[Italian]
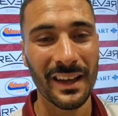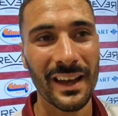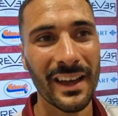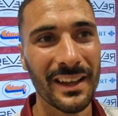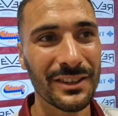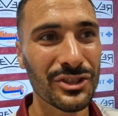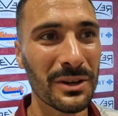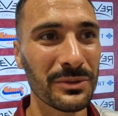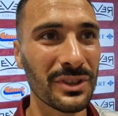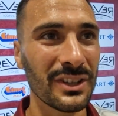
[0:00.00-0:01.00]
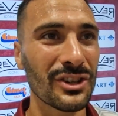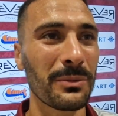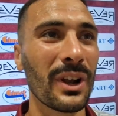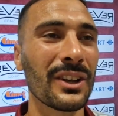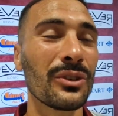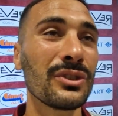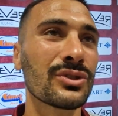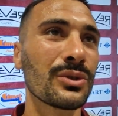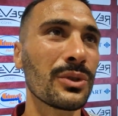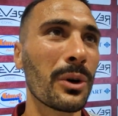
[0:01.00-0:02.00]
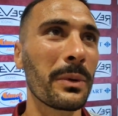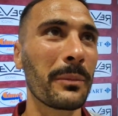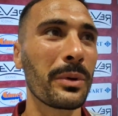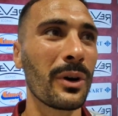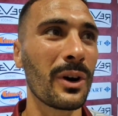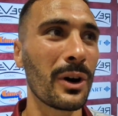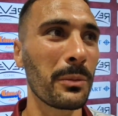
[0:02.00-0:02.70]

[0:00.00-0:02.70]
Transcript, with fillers: Eh, diciamo sì, diciamo l'hanno vissuto ma un po',